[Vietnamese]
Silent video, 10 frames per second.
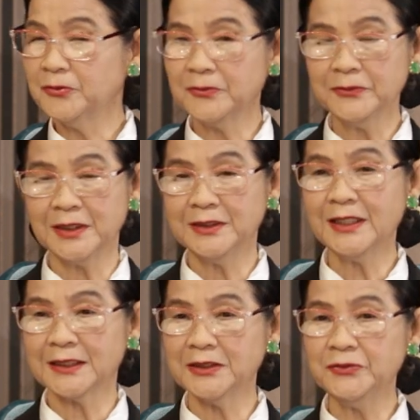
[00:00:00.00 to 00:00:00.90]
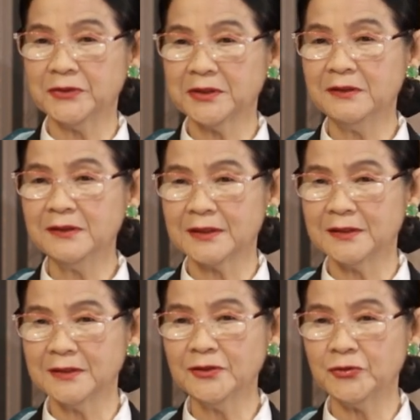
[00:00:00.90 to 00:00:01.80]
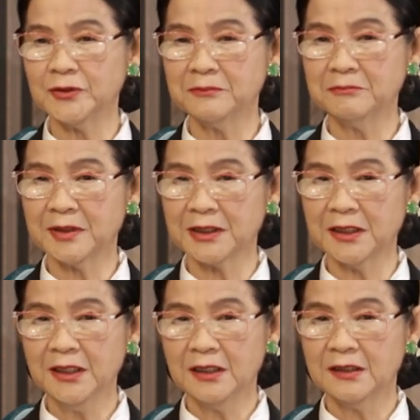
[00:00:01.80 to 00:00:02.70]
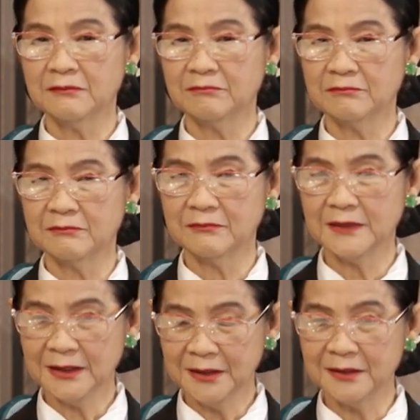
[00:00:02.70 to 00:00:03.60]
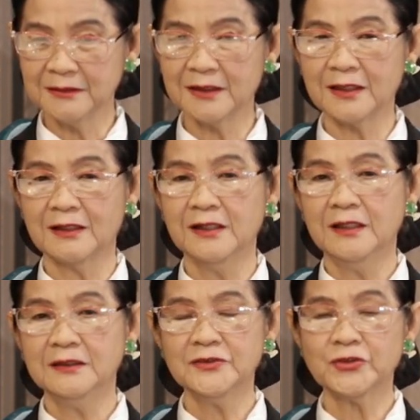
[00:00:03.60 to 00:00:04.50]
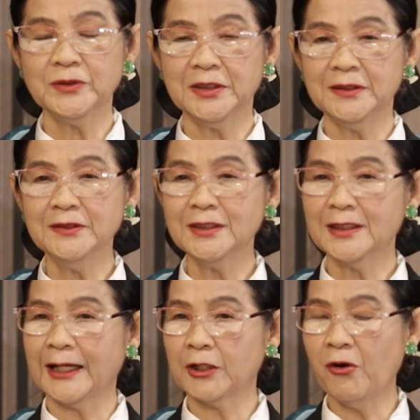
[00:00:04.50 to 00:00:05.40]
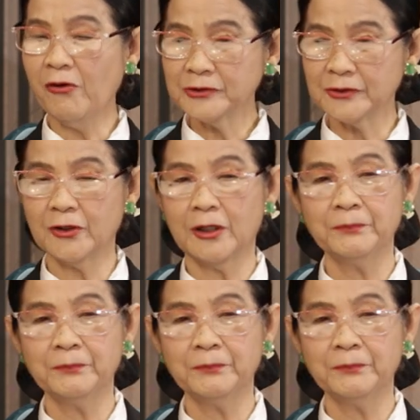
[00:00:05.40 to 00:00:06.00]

cho tôi nghĩ rằng cái chuyện đó là những cái chuyện mà um, gia đình uh, nên suy nghĩ nhưng lại có trường